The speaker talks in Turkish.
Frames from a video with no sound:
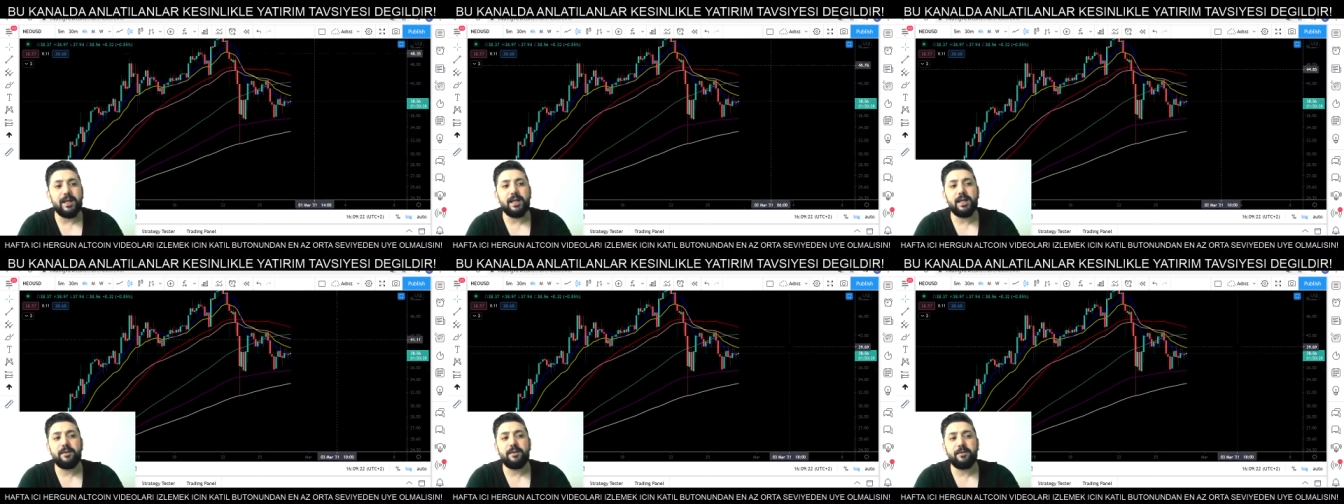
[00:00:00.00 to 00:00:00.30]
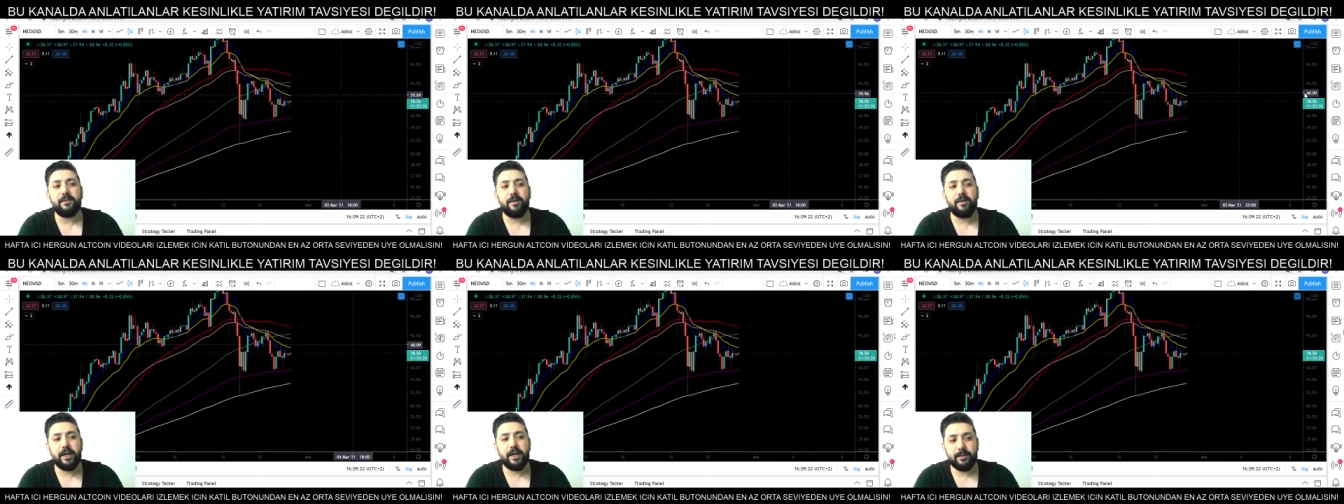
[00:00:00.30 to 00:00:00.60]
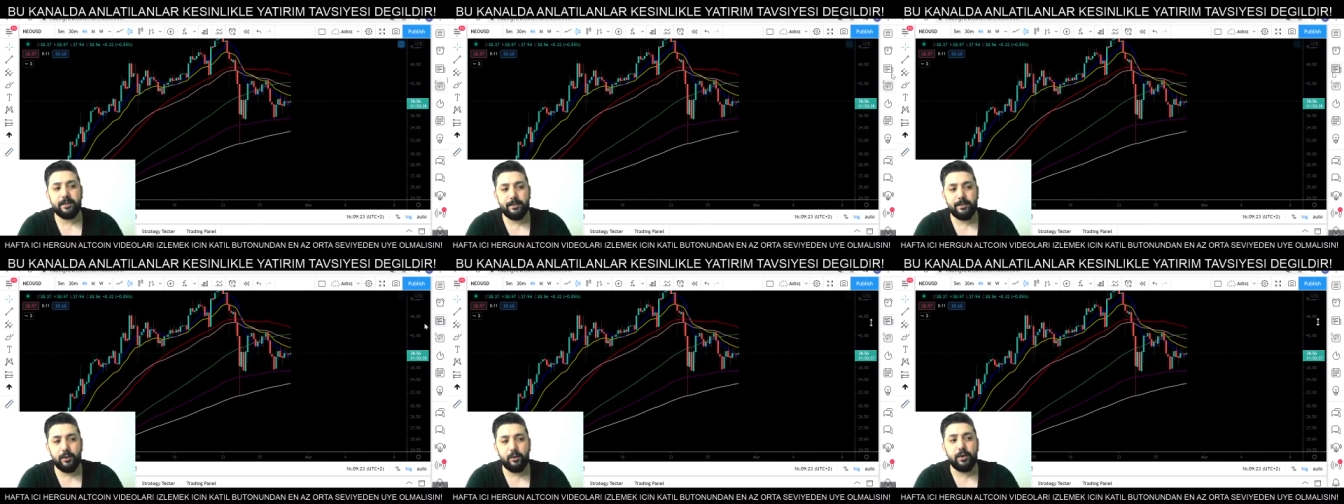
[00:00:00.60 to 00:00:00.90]
hedefi var.
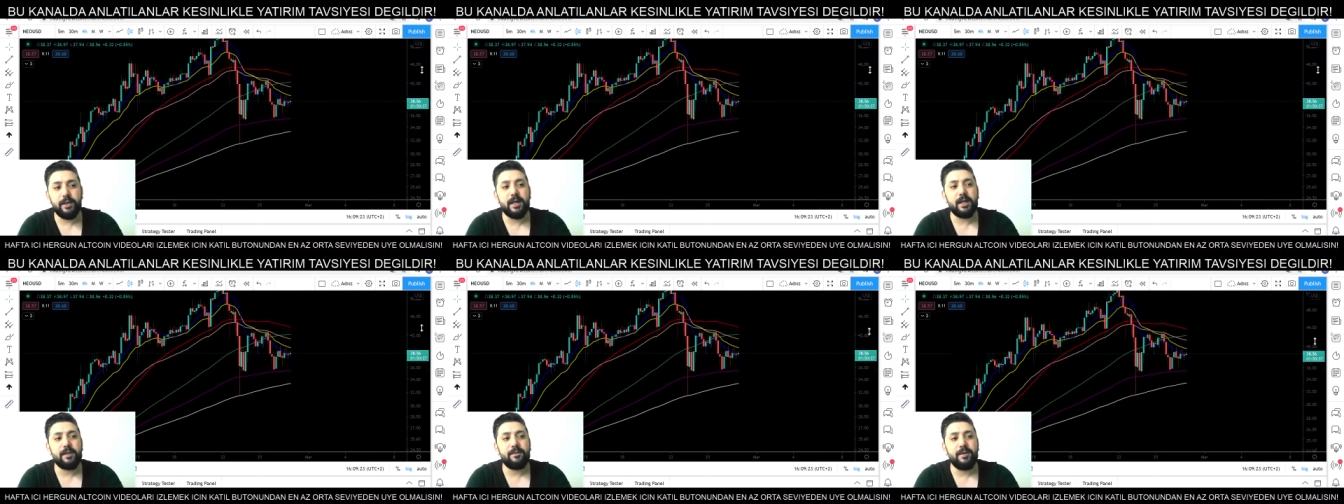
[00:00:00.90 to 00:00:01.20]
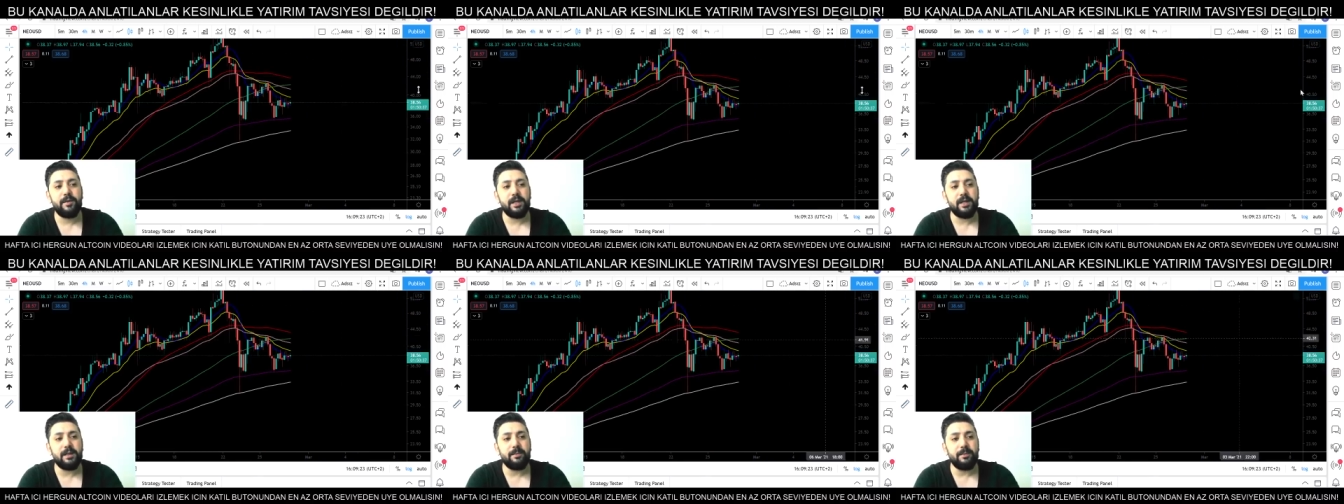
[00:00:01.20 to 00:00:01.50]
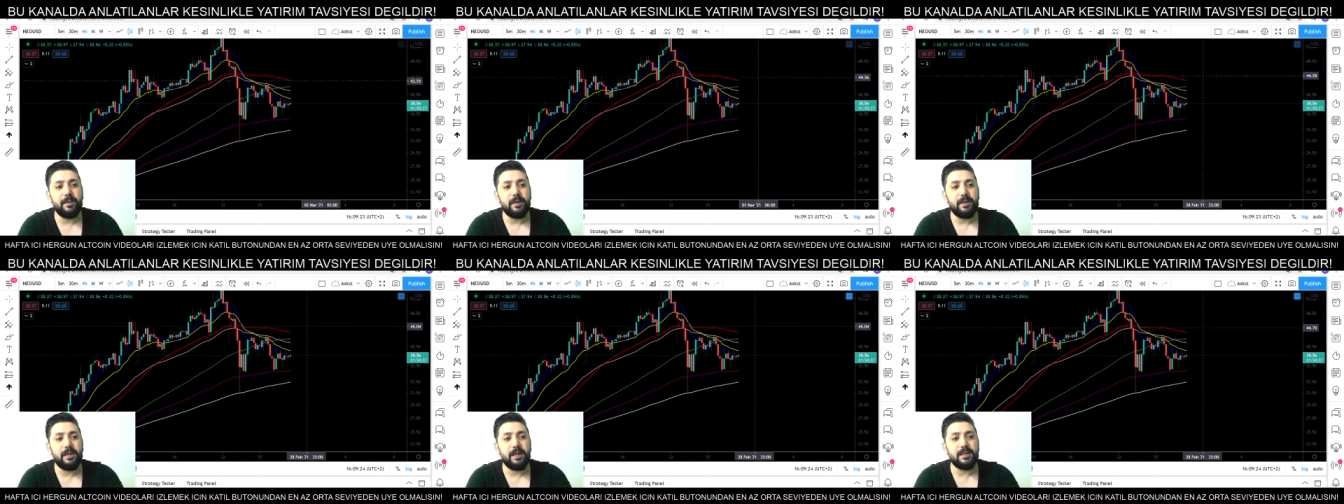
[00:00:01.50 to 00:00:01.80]
Örnek
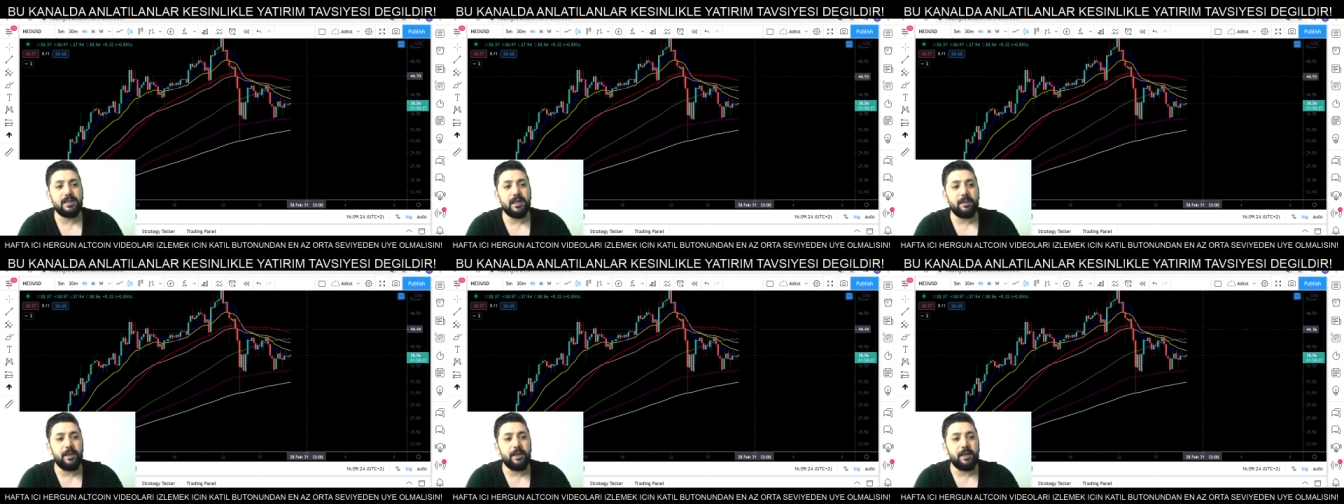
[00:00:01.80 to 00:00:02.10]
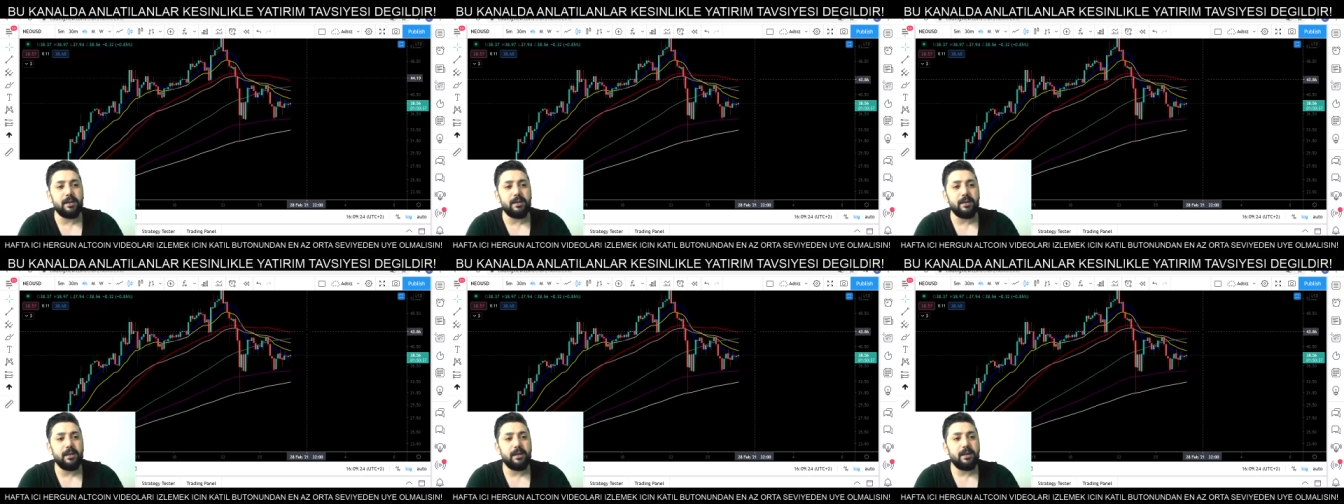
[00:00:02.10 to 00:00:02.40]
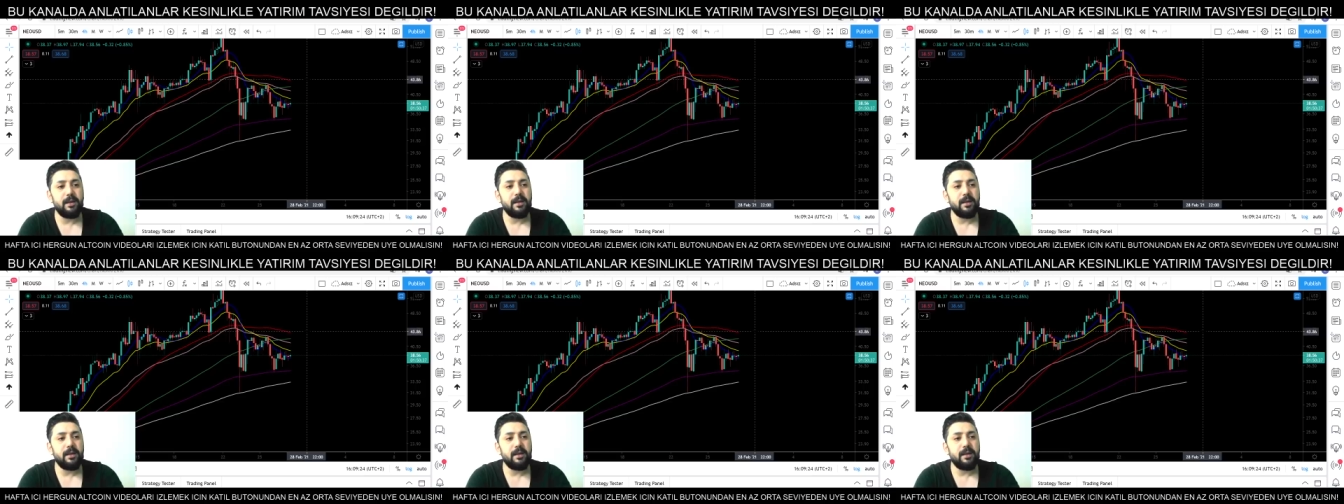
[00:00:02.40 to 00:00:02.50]
vereyim. Ne zaman?